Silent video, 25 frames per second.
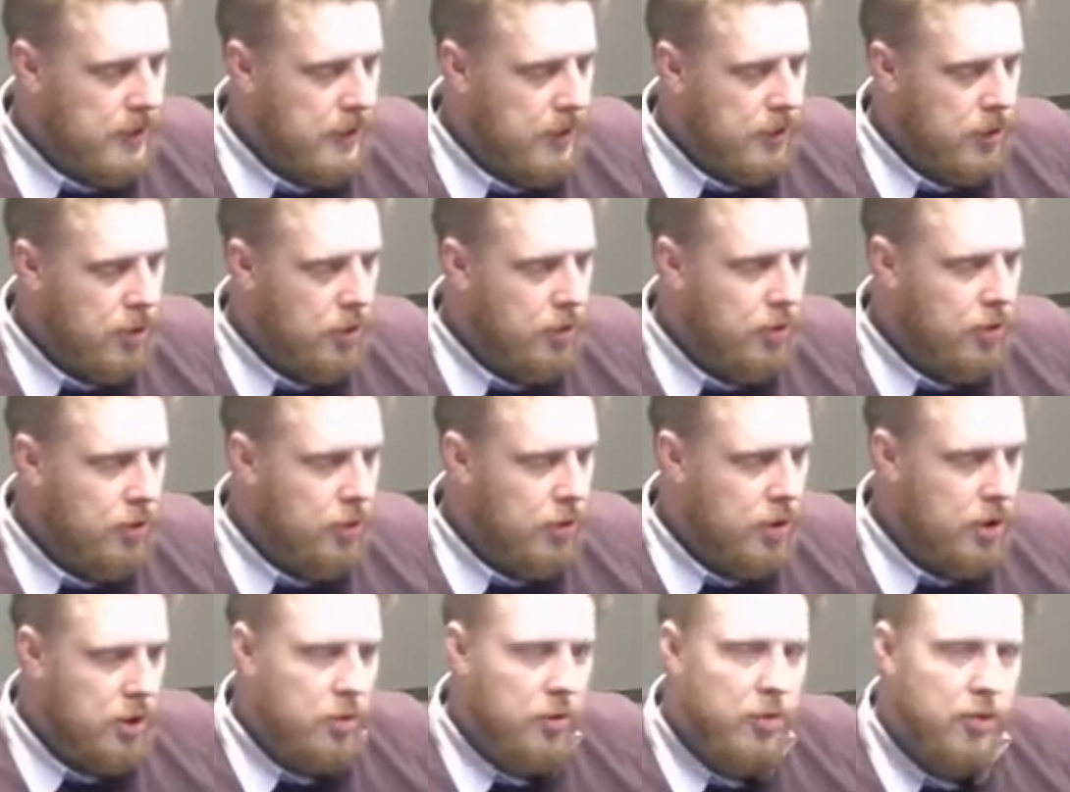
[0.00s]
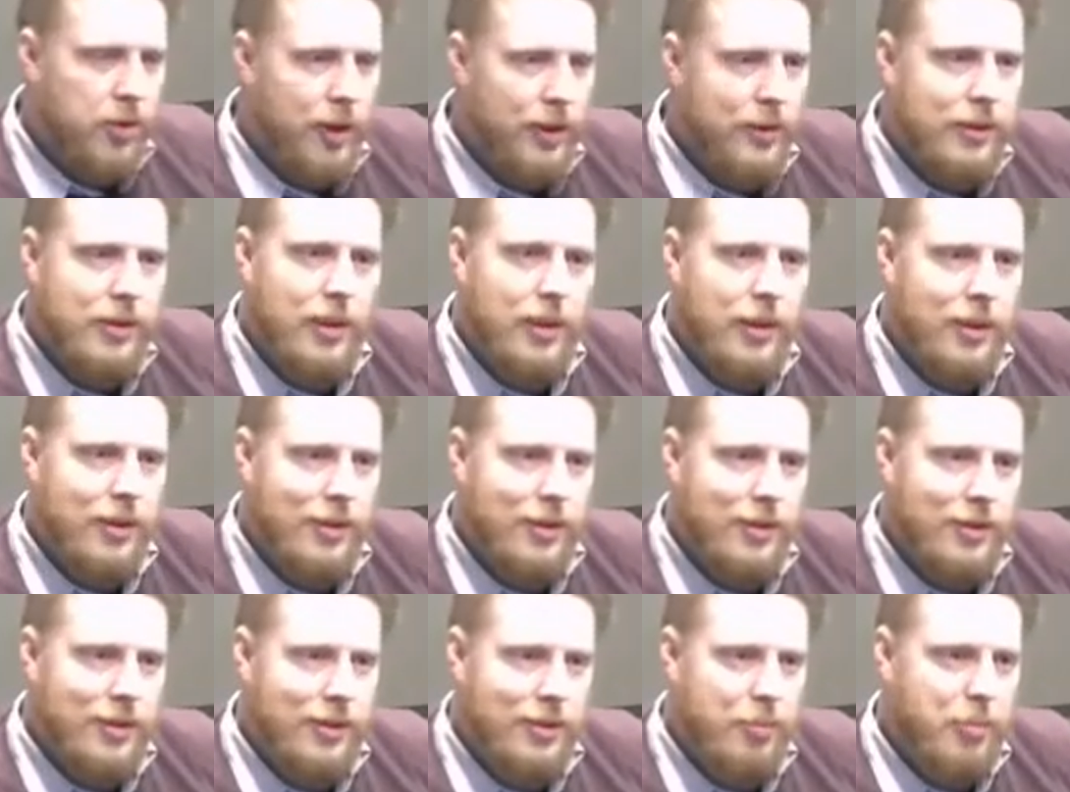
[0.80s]
Kończy się faza
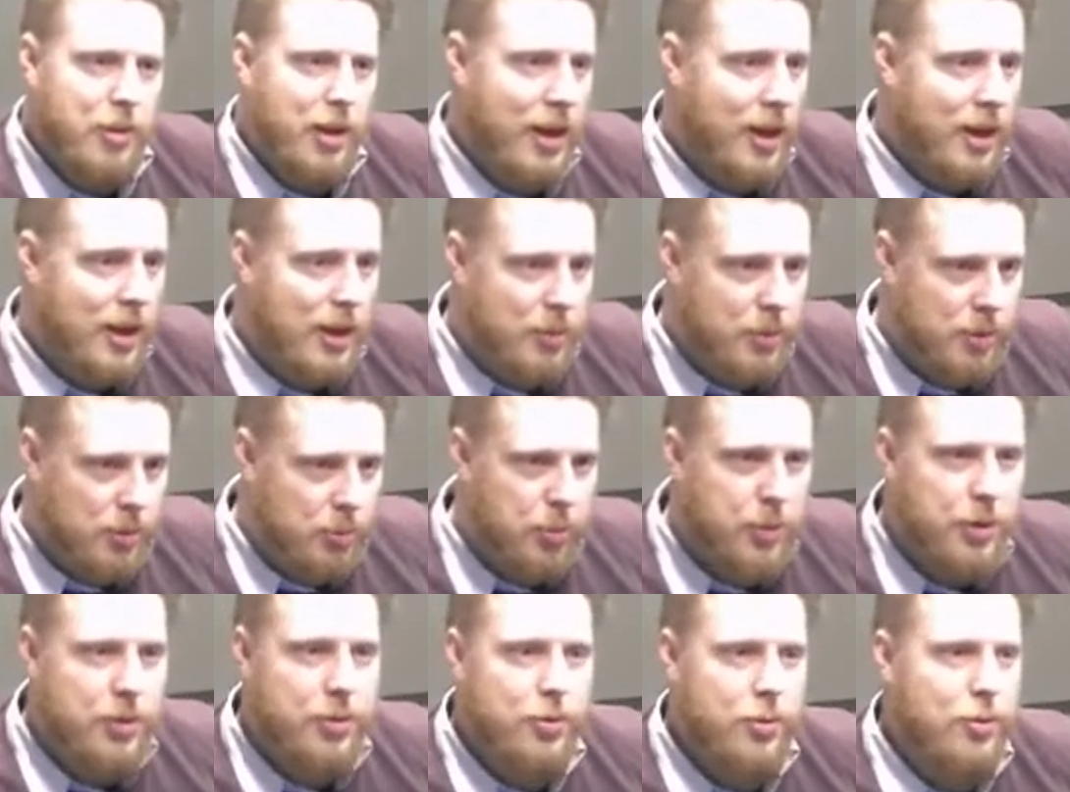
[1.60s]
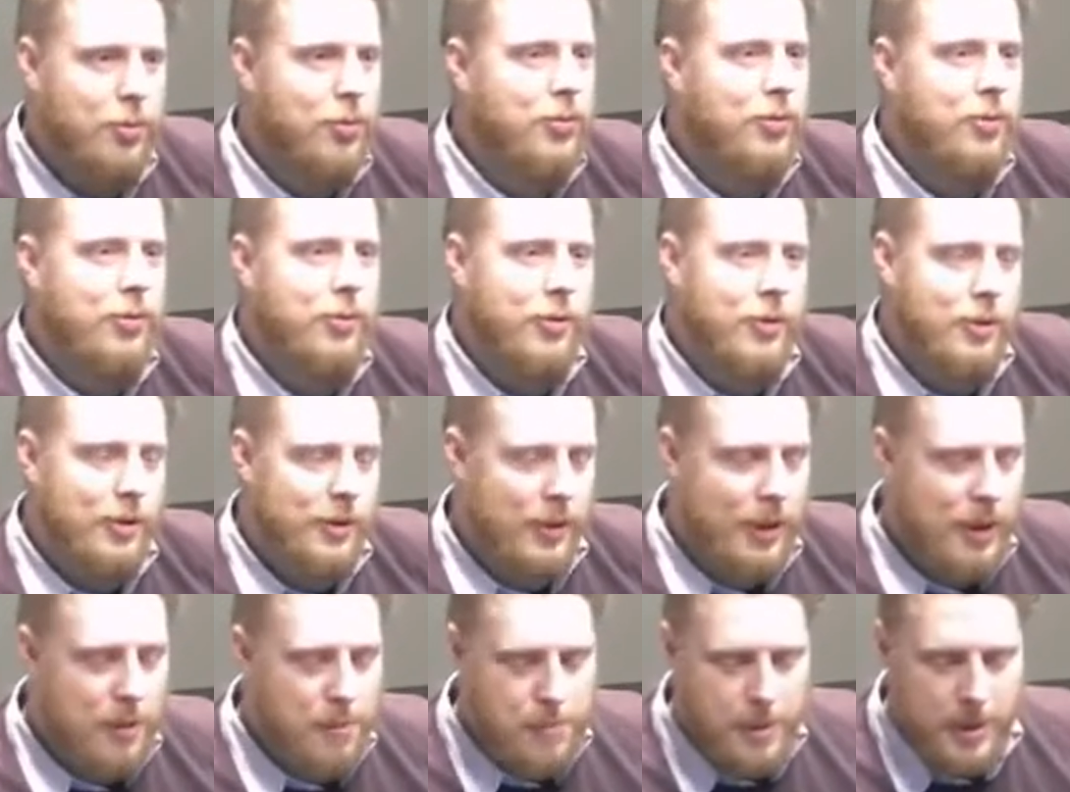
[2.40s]
zbierania podpisów, mhm. e,
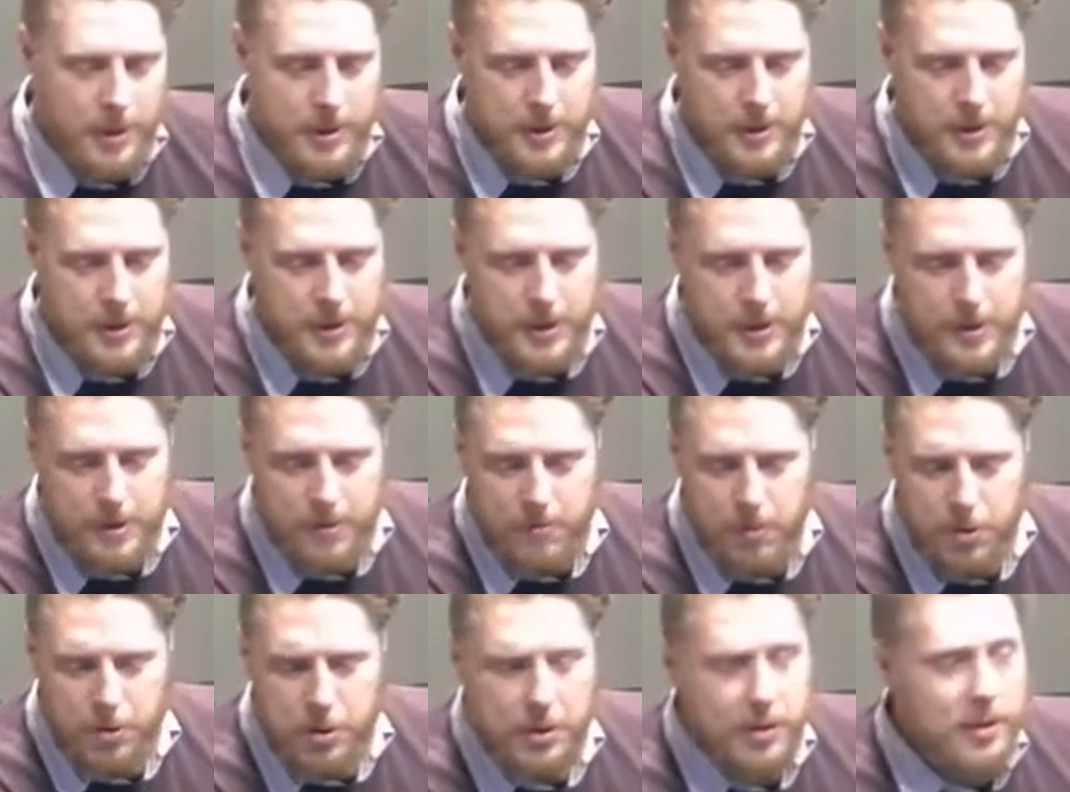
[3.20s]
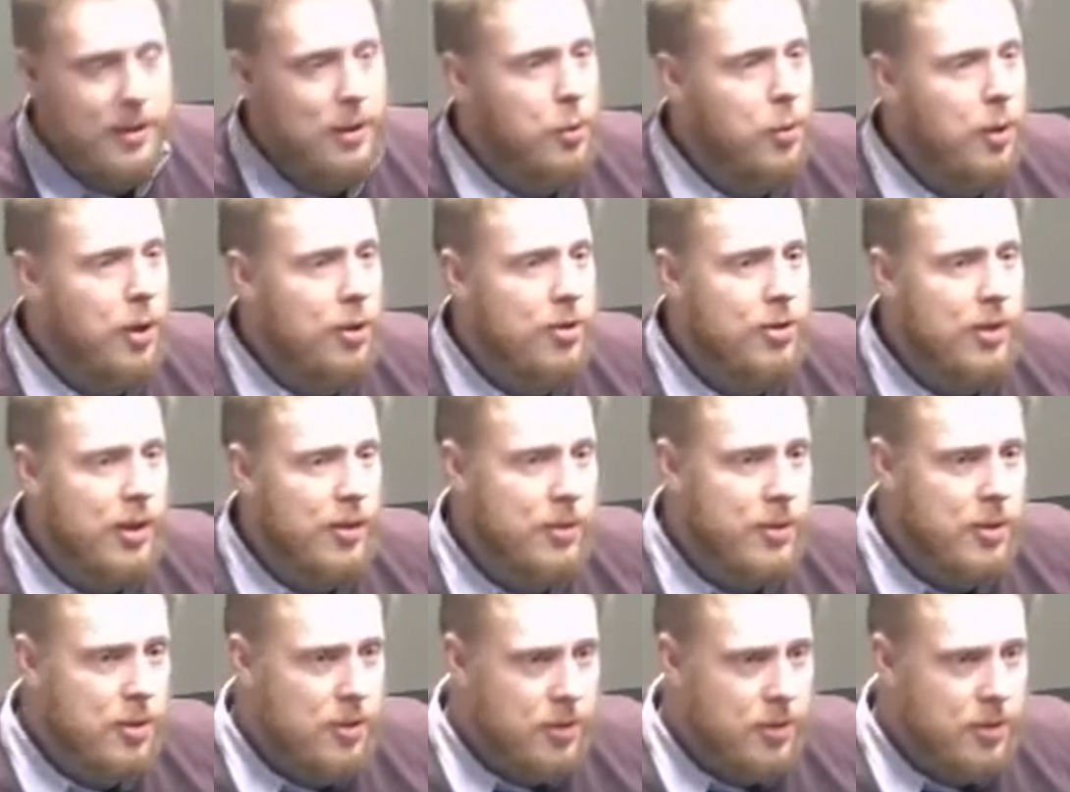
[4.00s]
kampanii. Wojciech Saługa czy Dawid